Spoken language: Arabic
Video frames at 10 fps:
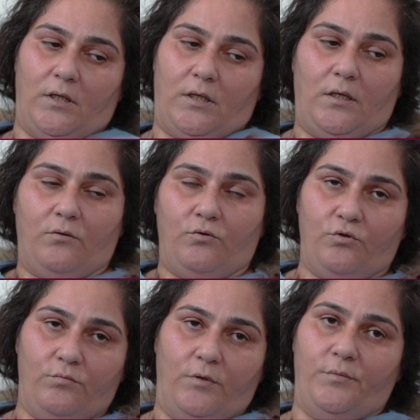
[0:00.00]
كان
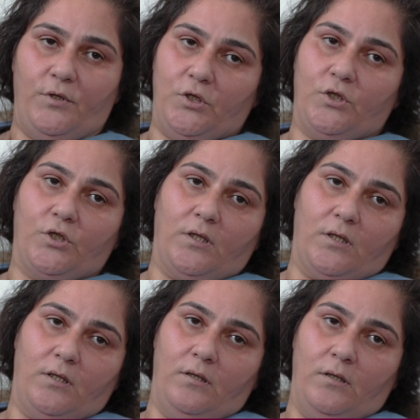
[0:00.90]
وشو ما بيجي
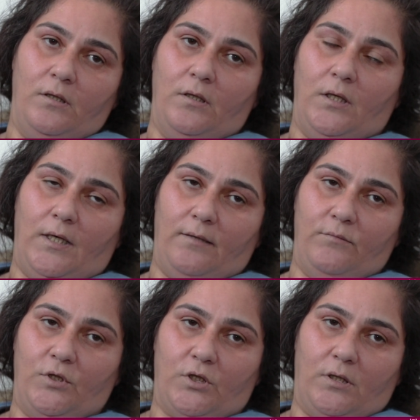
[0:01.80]
شغل عم
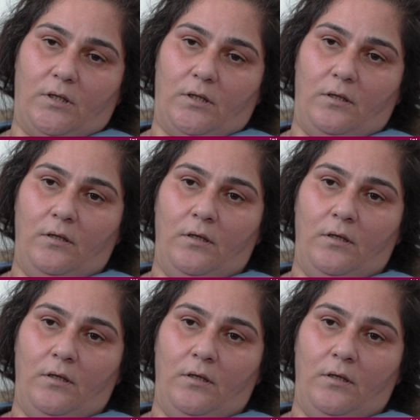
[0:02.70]
يشتغل